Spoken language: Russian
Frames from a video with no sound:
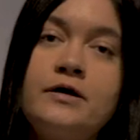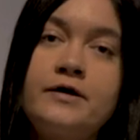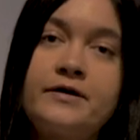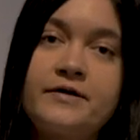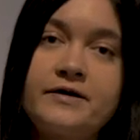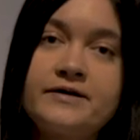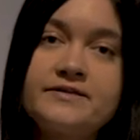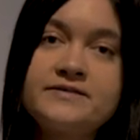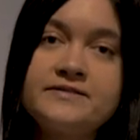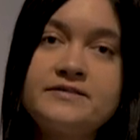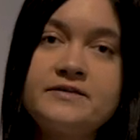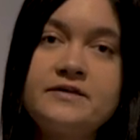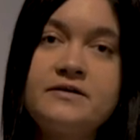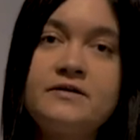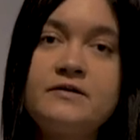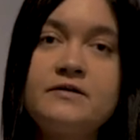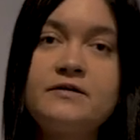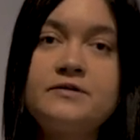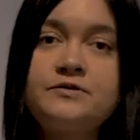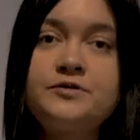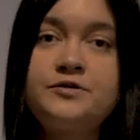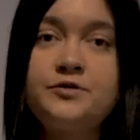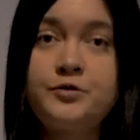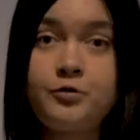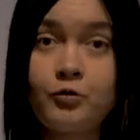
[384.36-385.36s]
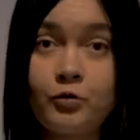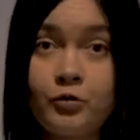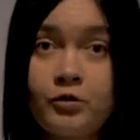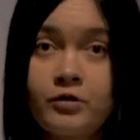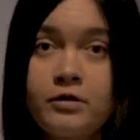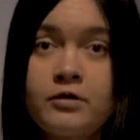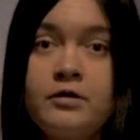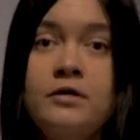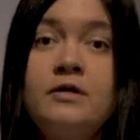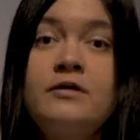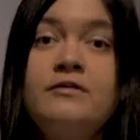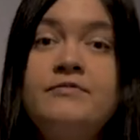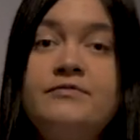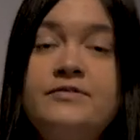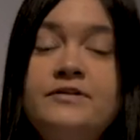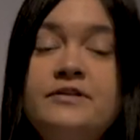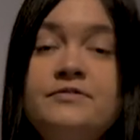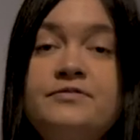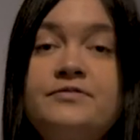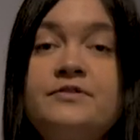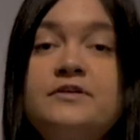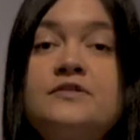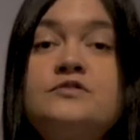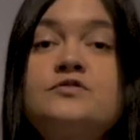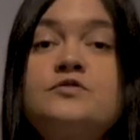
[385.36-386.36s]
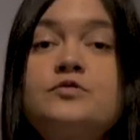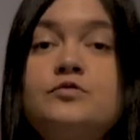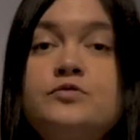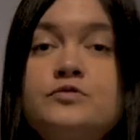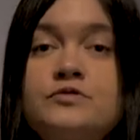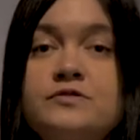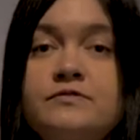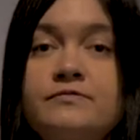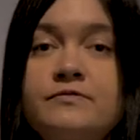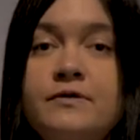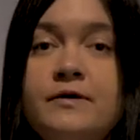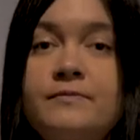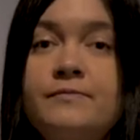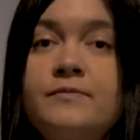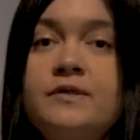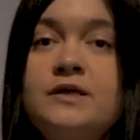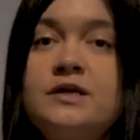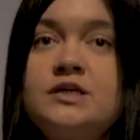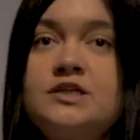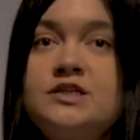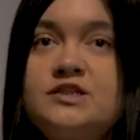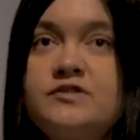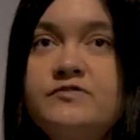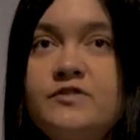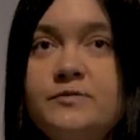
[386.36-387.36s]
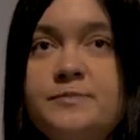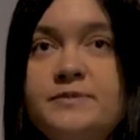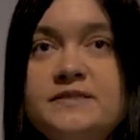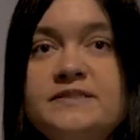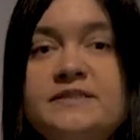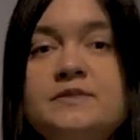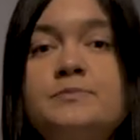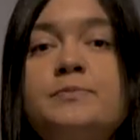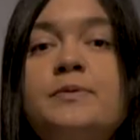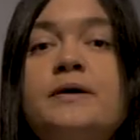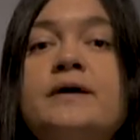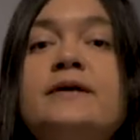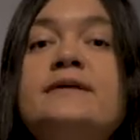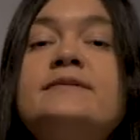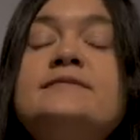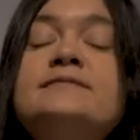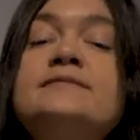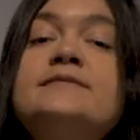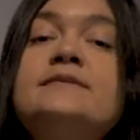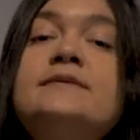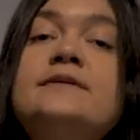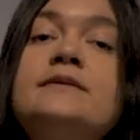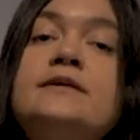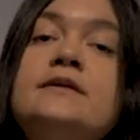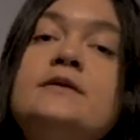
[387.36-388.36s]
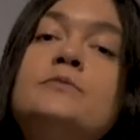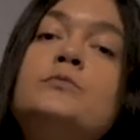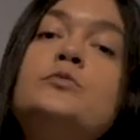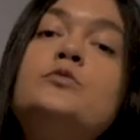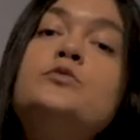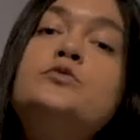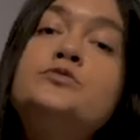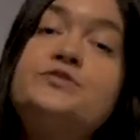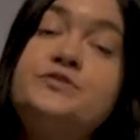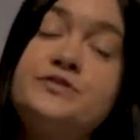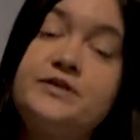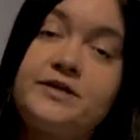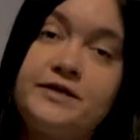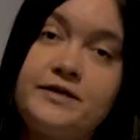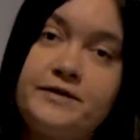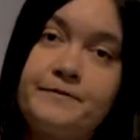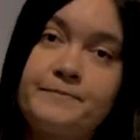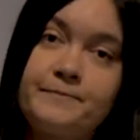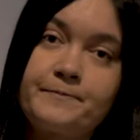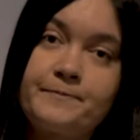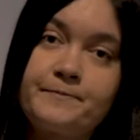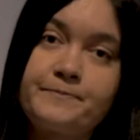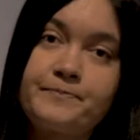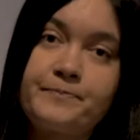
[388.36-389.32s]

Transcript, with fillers: разных трех видов искусства – живописи, поэзии и музыки.